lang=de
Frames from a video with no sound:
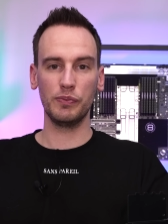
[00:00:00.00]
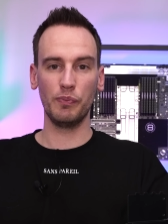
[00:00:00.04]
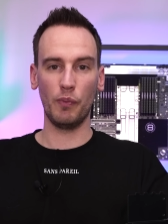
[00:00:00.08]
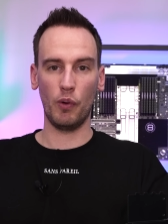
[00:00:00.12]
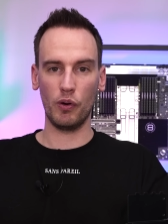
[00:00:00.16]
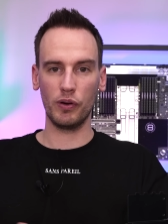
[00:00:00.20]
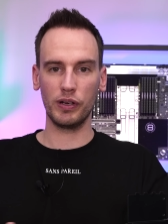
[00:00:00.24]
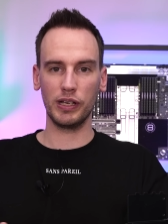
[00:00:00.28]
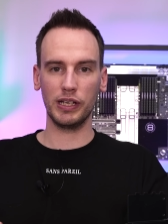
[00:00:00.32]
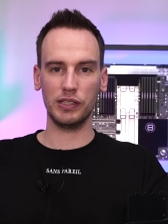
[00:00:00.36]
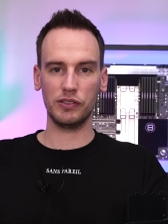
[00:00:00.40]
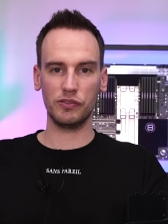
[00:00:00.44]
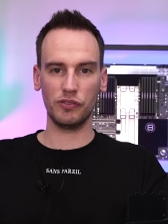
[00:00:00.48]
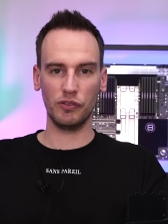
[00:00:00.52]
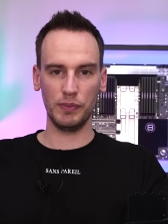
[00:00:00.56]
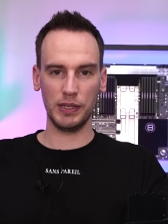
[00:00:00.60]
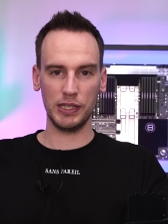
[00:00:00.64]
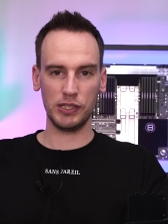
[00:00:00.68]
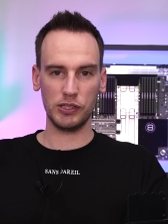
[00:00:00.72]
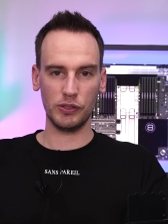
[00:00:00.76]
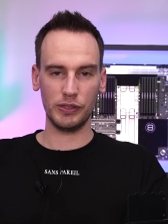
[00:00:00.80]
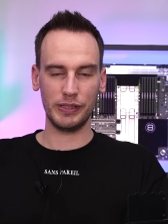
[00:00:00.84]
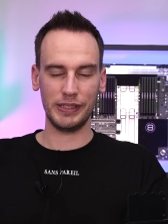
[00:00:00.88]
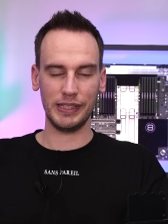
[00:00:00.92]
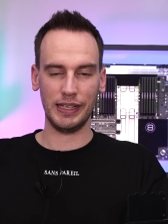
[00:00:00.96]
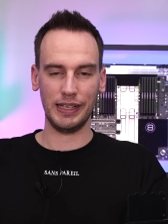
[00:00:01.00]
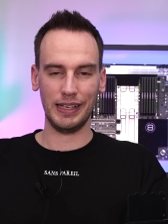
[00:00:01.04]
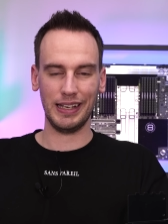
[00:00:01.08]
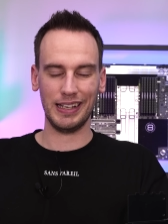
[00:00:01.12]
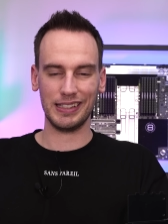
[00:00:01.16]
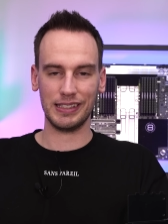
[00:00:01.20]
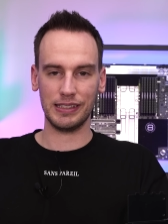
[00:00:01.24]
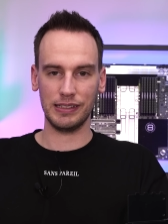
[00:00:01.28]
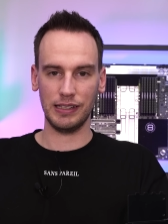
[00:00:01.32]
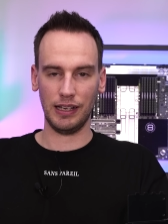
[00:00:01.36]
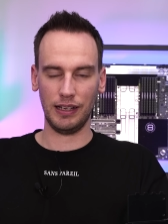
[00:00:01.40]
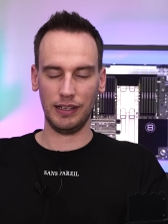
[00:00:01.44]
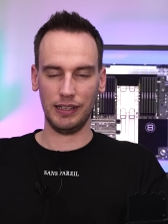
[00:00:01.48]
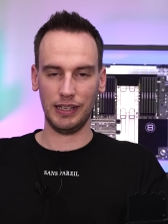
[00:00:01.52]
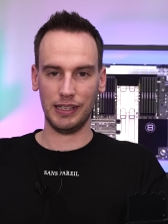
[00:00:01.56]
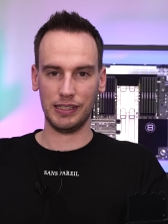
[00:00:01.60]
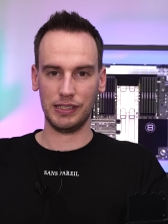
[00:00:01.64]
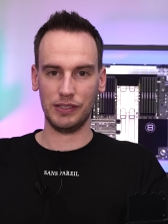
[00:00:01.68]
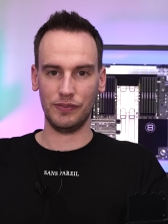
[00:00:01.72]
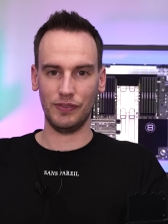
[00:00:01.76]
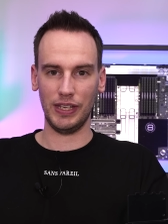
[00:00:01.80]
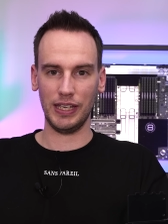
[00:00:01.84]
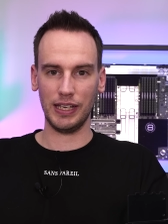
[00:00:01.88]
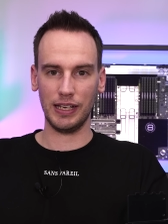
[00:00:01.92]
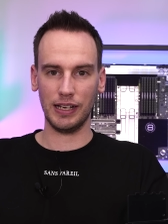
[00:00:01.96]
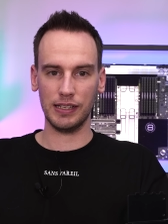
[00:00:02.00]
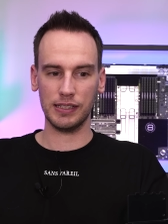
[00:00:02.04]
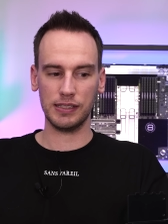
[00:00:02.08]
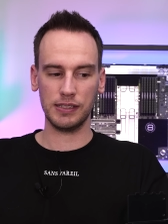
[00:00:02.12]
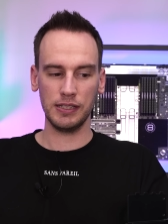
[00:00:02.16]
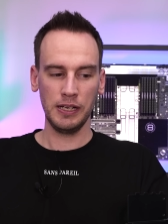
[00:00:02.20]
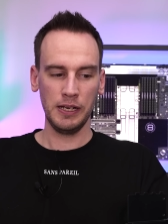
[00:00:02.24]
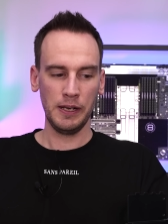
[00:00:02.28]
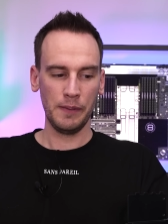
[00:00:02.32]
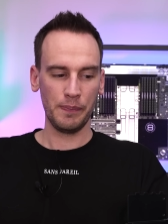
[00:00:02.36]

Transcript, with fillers: Morgen geht es für mich zur CES nach Las Vegas.